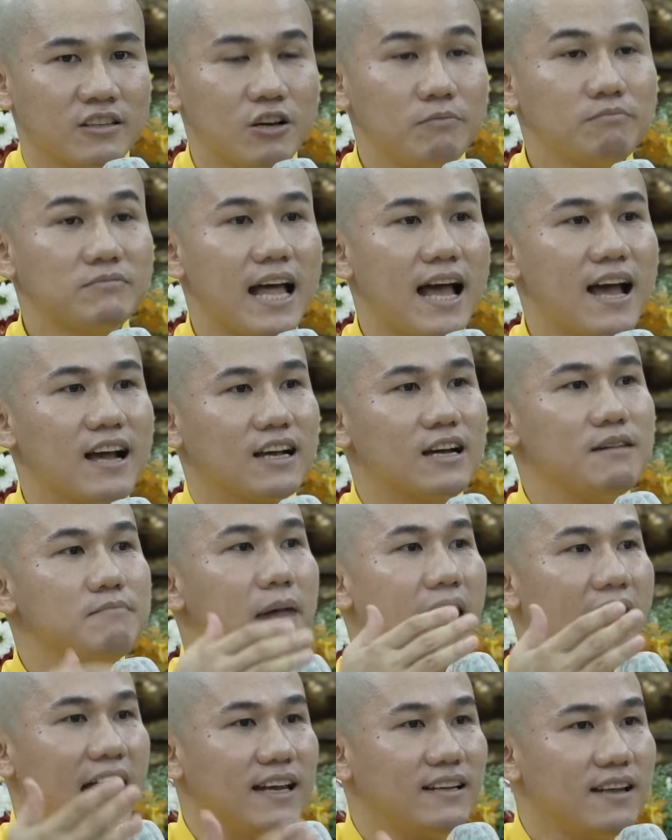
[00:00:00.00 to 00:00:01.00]
Chúng ta cứ
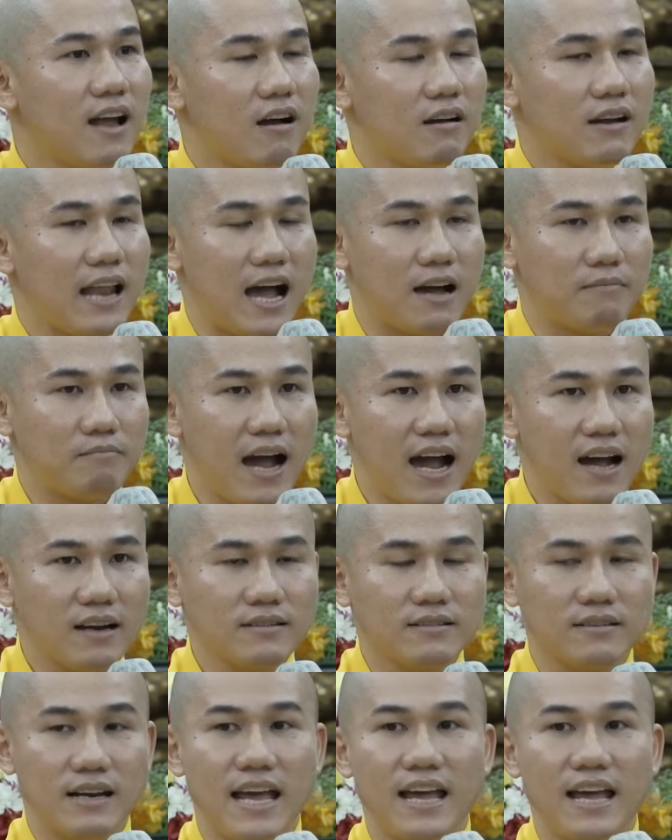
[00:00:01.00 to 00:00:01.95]
mãi lo làm ăn,